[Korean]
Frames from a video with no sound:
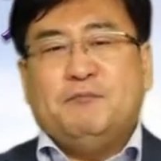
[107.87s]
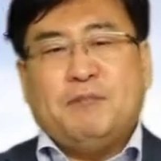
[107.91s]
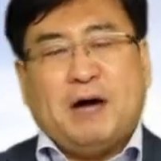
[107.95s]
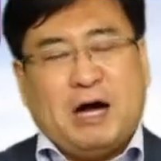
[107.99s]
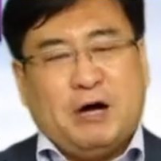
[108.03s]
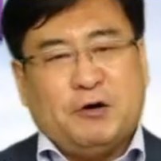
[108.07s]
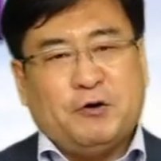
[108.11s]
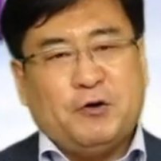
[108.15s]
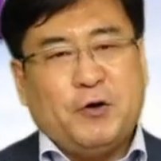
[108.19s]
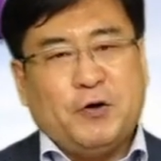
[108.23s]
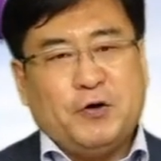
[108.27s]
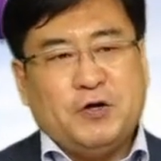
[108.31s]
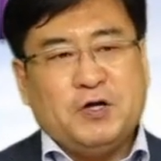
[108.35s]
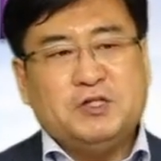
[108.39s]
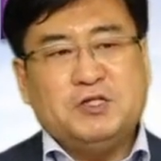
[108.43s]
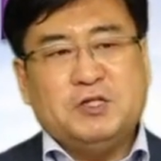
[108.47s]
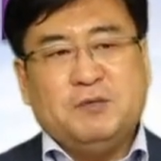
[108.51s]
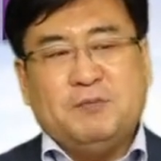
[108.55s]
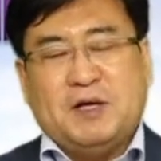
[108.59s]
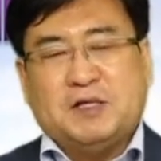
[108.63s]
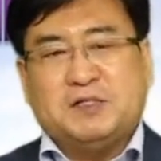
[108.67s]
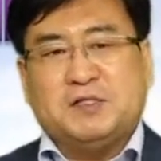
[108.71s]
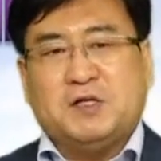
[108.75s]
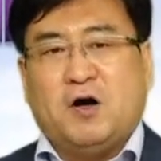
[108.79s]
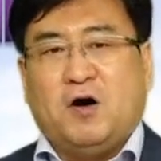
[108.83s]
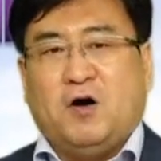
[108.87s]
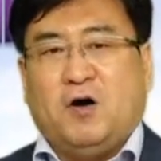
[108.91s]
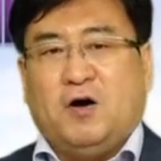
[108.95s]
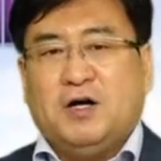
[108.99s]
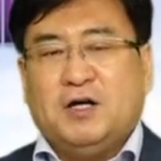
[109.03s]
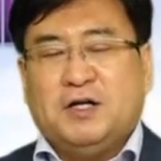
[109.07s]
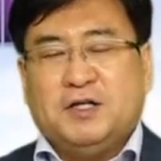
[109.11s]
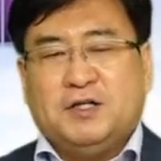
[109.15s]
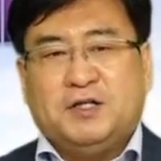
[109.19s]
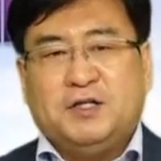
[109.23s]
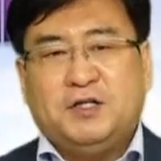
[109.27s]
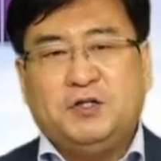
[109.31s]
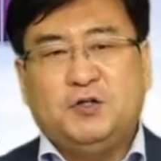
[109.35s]
바로 이런 점에서
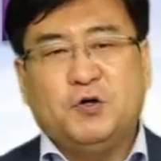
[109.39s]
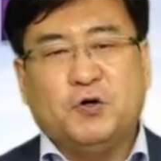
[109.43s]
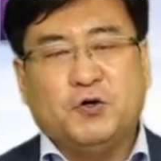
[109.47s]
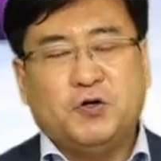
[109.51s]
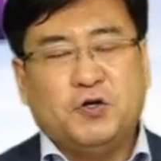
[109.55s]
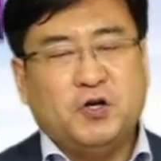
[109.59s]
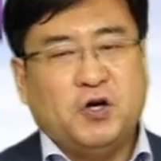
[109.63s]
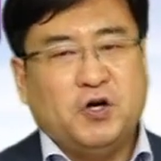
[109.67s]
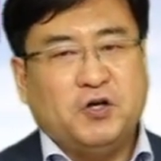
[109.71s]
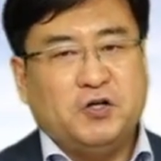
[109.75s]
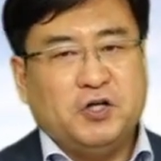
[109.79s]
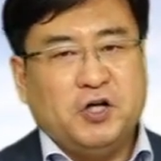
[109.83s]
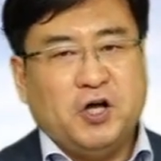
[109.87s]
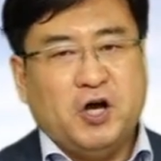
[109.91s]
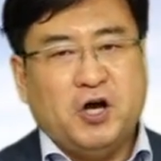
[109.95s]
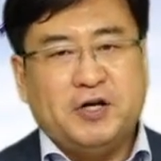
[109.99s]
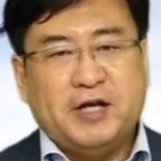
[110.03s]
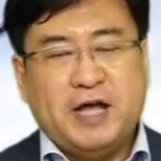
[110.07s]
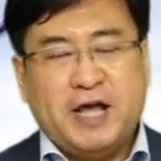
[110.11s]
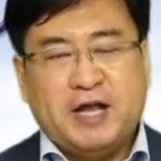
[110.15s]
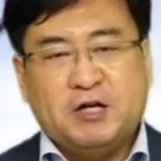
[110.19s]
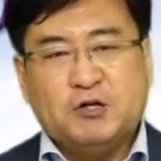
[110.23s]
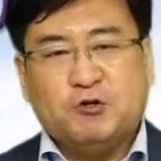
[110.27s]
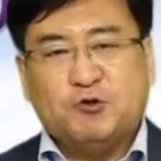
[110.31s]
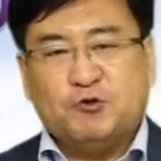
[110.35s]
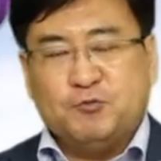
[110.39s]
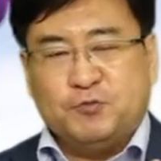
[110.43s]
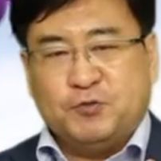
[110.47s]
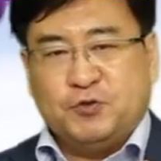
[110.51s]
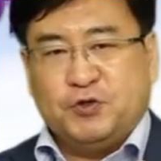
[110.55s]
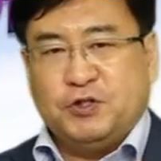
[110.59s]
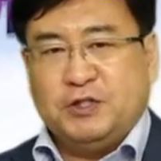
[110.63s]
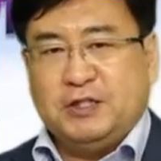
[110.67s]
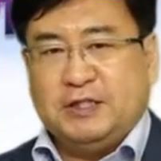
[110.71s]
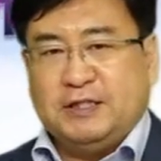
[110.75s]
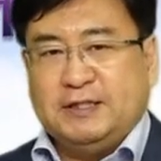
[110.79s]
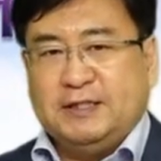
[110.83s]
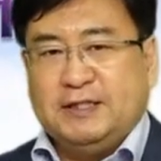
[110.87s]
기독교 연예인을
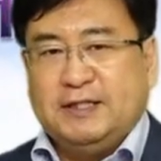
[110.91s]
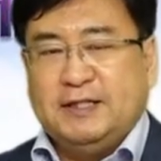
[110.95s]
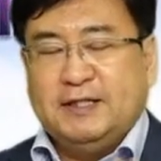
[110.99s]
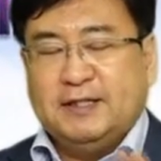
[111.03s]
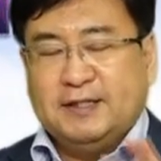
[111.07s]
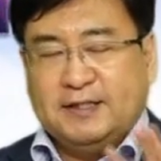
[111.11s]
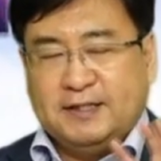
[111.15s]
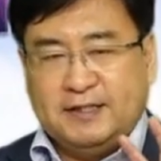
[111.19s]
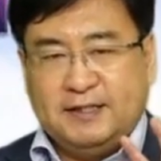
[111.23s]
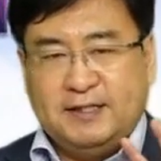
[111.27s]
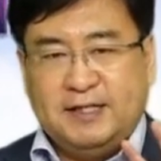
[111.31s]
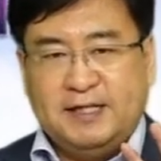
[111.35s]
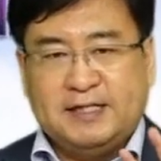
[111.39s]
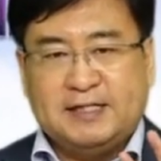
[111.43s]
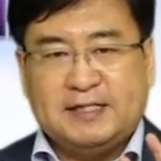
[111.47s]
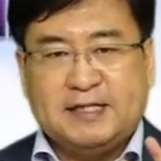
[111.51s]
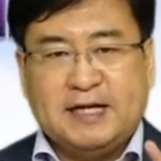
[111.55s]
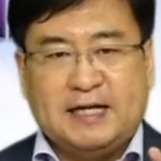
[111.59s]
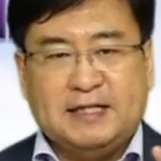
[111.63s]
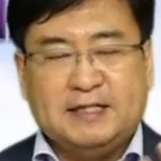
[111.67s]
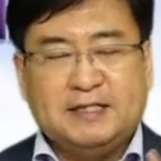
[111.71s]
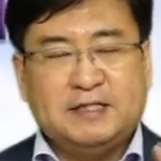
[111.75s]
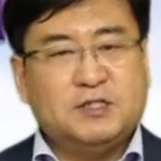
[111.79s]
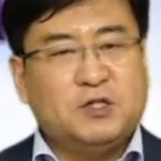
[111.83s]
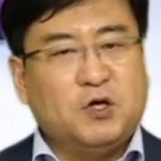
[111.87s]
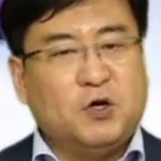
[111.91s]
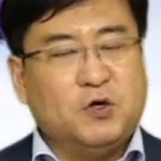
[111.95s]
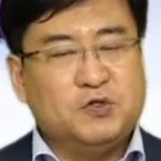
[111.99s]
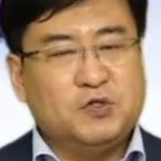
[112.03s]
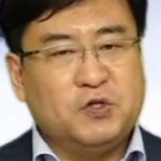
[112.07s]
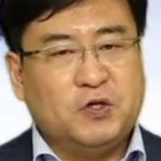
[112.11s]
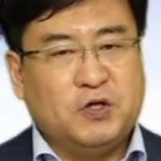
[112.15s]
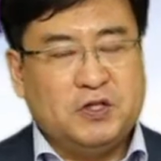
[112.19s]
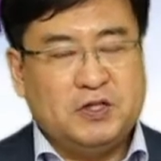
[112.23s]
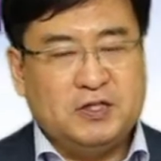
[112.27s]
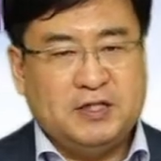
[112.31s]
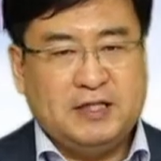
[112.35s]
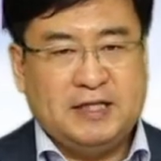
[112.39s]
꿈꾸는 크리스찬
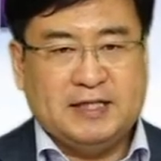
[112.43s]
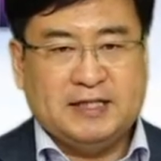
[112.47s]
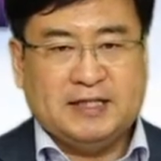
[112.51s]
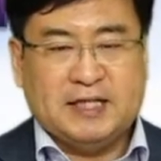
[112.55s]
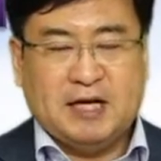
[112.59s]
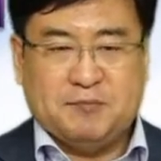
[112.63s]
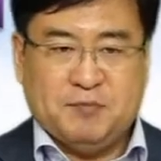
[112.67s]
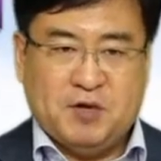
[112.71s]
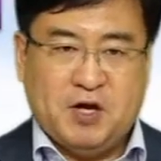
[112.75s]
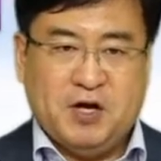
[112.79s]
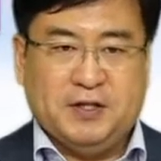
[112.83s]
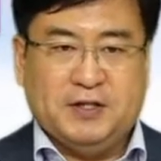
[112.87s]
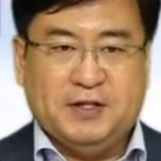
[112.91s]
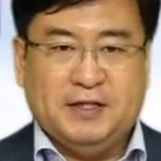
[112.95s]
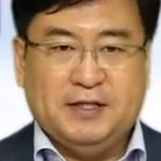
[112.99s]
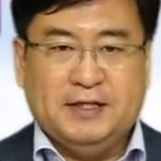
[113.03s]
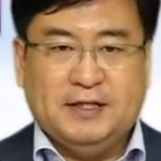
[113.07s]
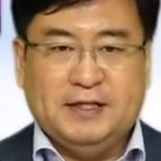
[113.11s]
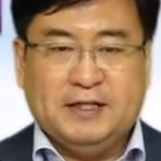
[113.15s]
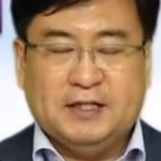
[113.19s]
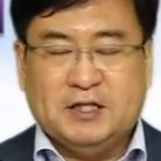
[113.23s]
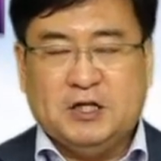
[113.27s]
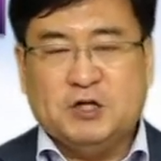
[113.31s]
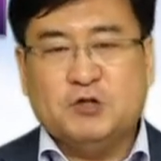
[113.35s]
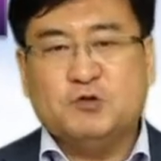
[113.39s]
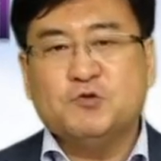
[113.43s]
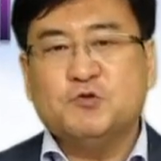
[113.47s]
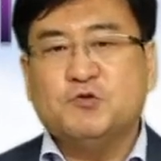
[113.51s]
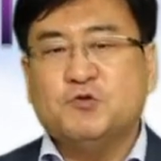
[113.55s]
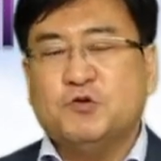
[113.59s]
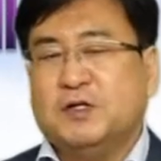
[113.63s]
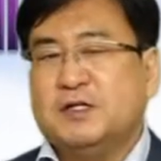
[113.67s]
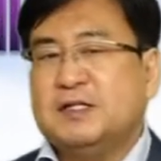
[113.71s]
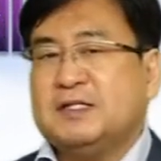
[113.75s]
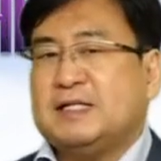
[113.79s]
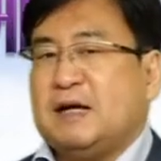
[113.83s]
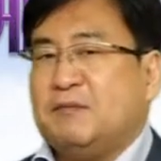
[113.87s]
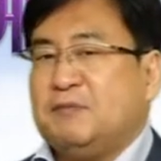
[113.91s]
청소년들이 있다면 그런
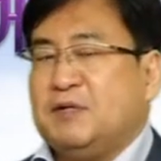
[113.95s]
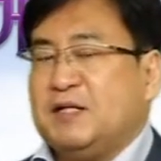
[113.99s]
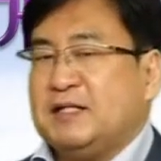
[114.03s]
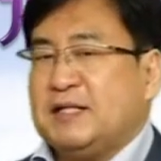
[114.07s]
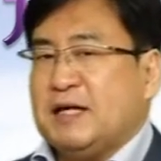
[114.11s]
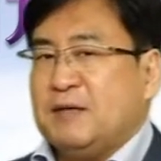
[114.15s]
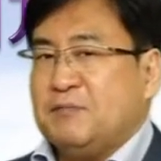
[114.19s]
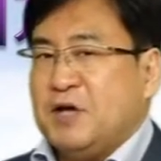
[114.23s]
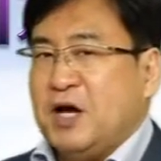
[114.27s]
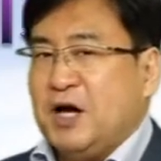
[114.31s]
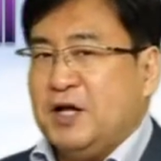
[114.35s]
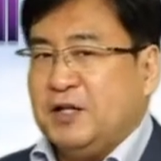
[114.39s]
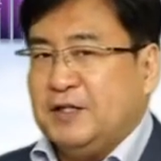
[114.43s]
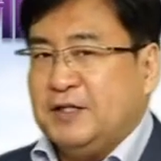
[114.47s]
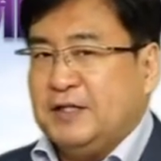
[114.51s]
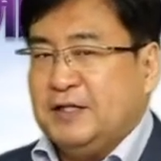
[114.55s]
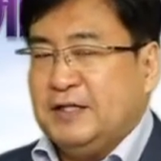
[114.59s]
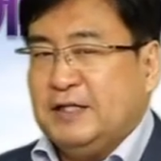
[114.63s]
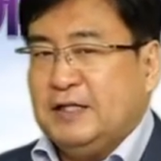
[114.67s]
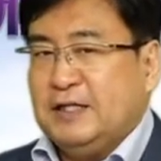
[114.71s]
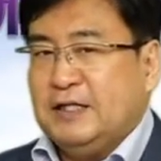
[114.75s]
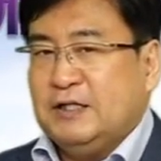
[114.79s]
꿈꾸는 사람이 있다면